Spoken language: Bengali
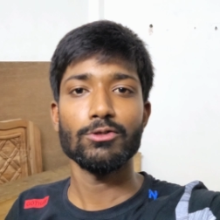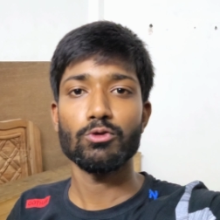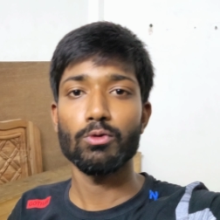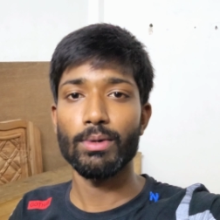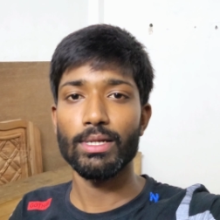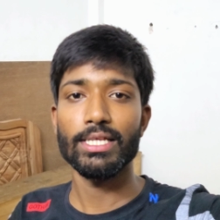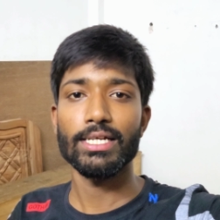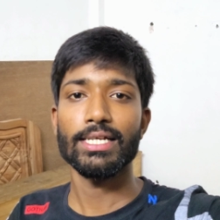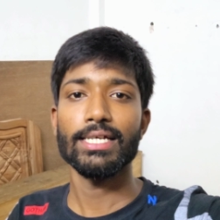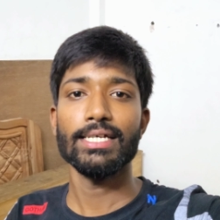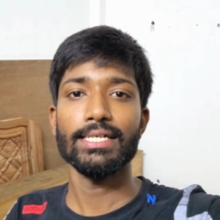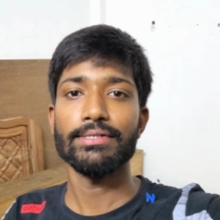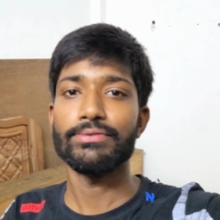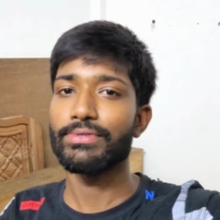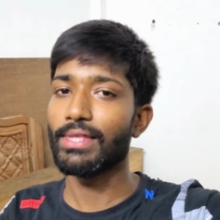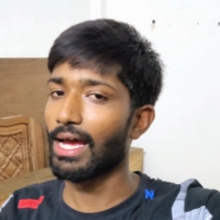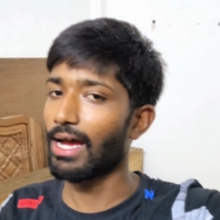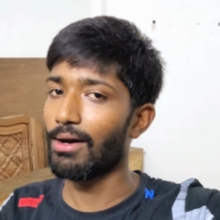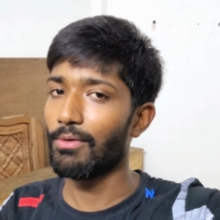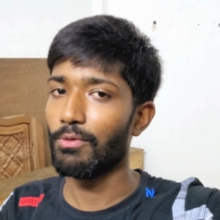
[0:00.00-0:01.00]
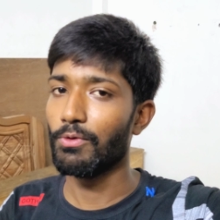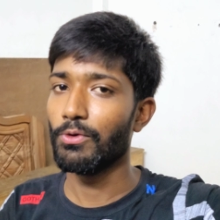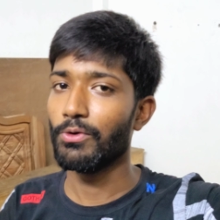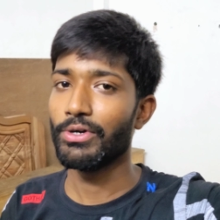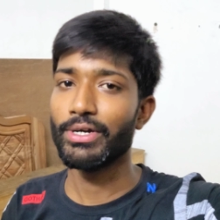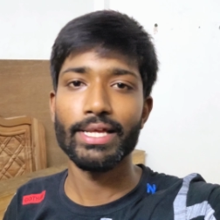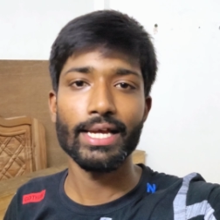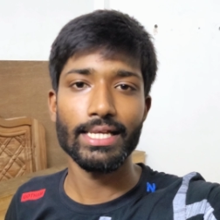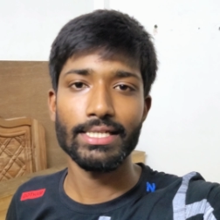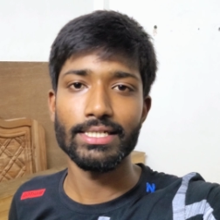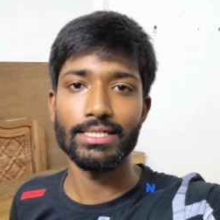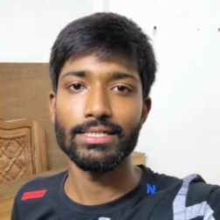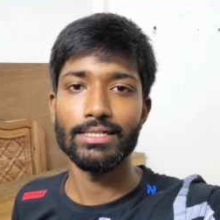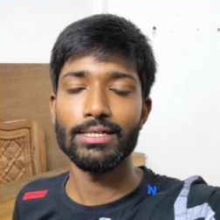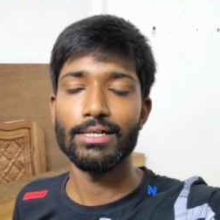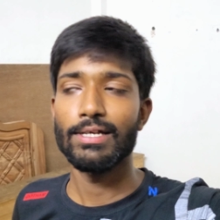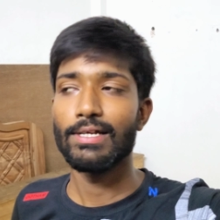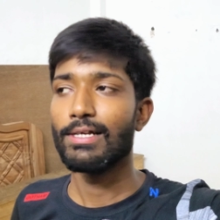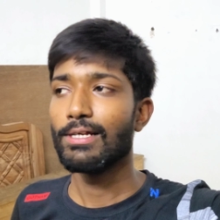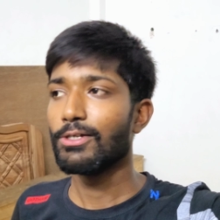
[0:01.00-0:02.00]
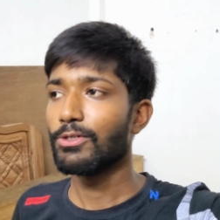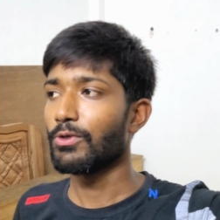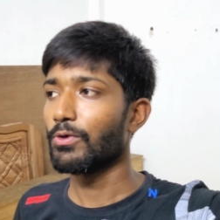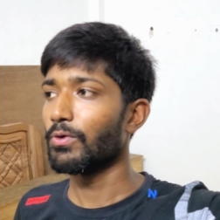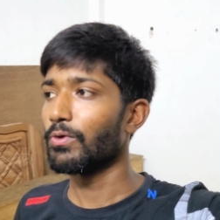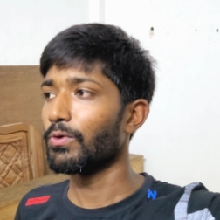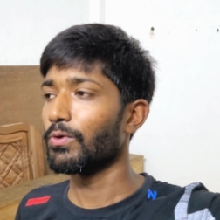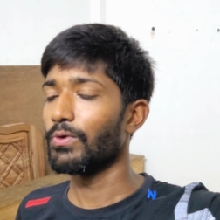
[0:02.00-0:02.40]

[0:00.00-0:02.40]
তোমাদেরকে দেখাবো ঠিক আছে তো